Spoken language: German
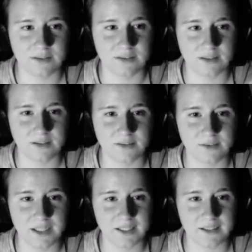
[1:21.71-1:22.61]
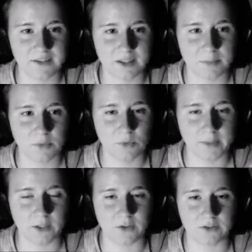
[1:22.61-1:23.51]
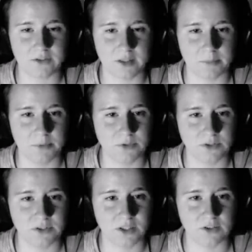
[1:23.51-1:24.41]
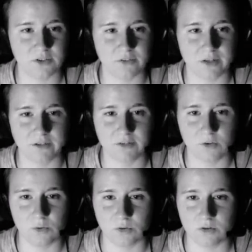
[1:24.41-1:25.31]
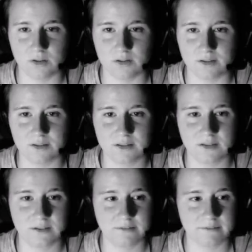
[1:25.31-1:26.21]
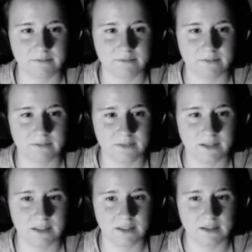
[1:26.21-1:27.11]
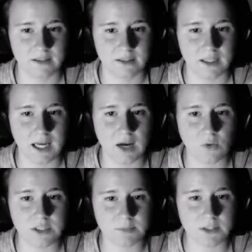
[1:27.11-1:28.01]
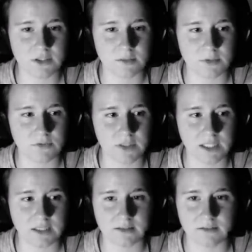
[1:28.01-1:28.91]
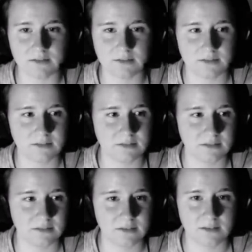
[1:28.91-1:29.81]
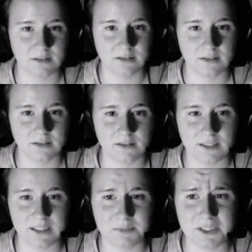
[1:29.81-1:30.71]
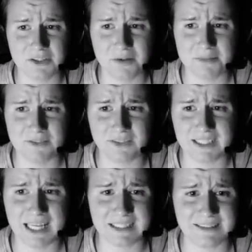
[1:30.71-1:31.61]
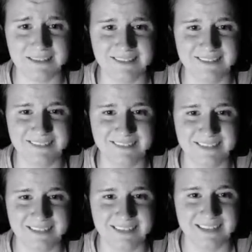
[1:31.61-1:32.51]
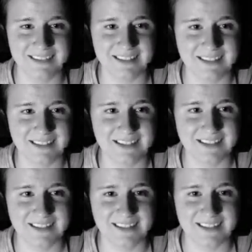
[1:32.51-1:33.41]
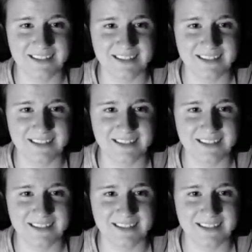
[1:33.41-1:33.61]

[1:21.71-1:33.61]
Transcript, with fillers: ja. Oh, hey, da ist gruselig. der... Oh mein Gott, ist der bunt, der Survivor. Oh Hilfe, Gott. Hilfe, Hilfe. Ach, fuck. Au, oh, ich habe die Zombies vergessen. Warum, ey? Ich habe die Zombies vergessen. Nein, Nadine.